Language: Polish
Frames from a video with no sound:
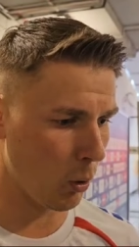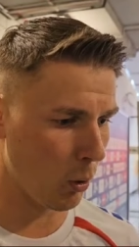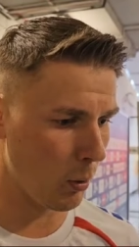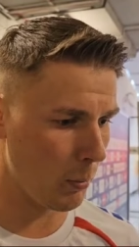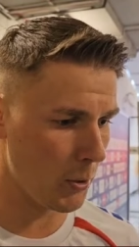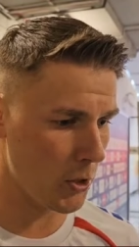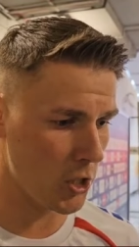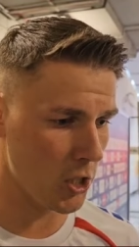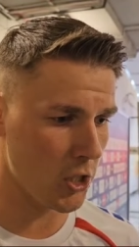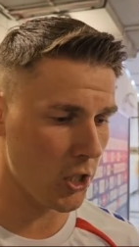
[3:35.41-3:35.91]

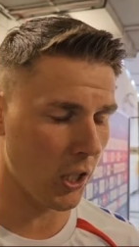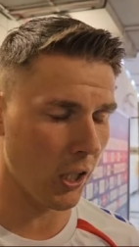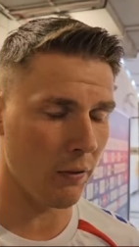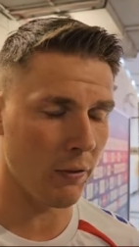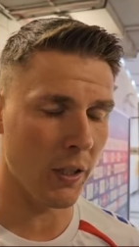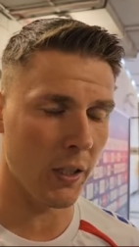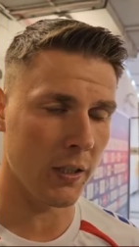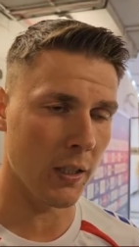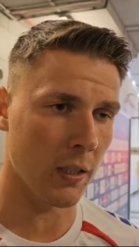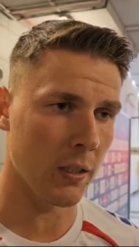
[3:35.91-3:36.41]
mogłoby być
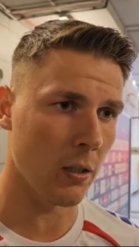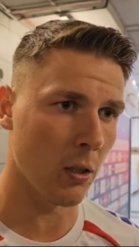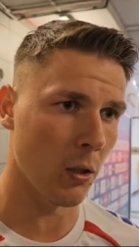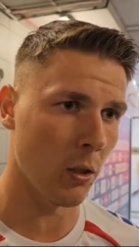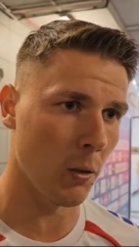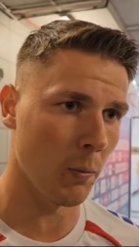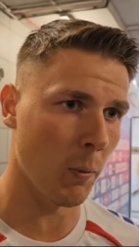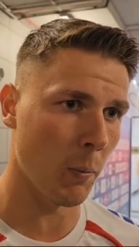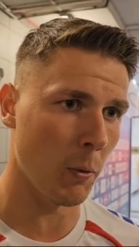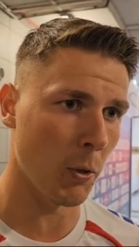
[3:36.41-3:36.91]
nieciekawie, a tak
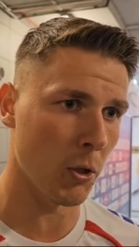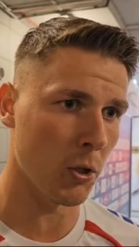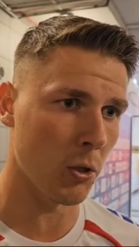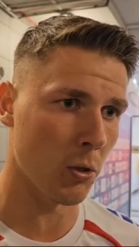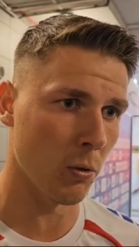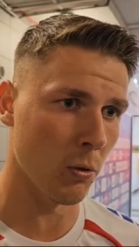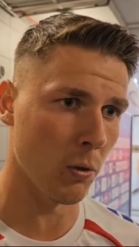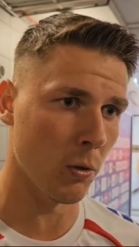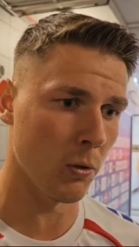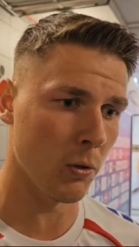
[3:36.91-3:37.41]
to po
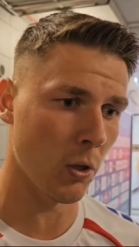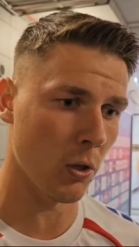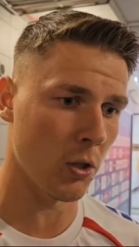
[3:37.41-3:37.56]
prostu